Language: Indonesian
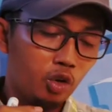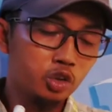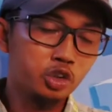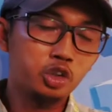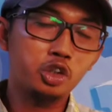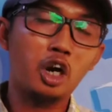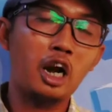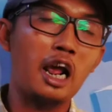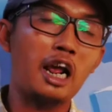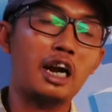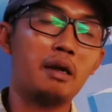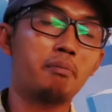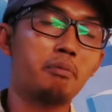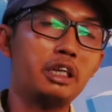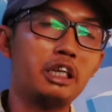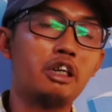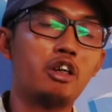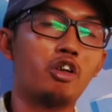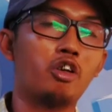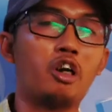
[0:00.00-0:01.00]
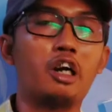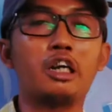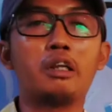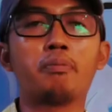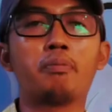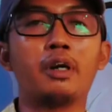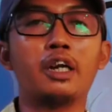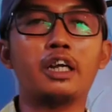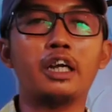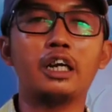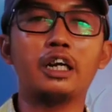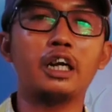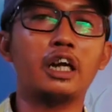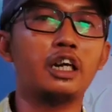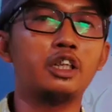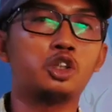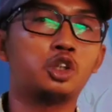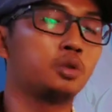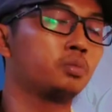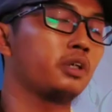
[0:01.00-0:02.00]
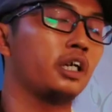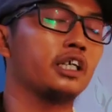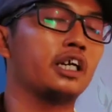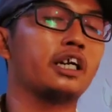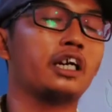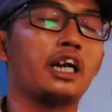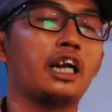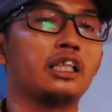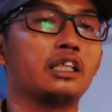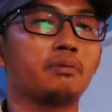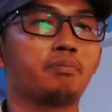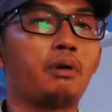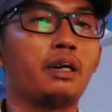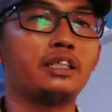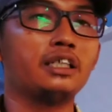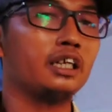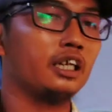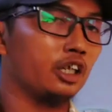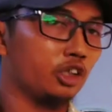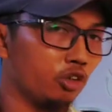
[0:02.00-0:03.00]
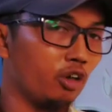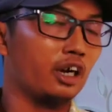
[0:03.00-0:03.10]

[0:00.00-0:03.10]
unsur hara mikro yang diberikan dengan jumlah yang relatif banyak itu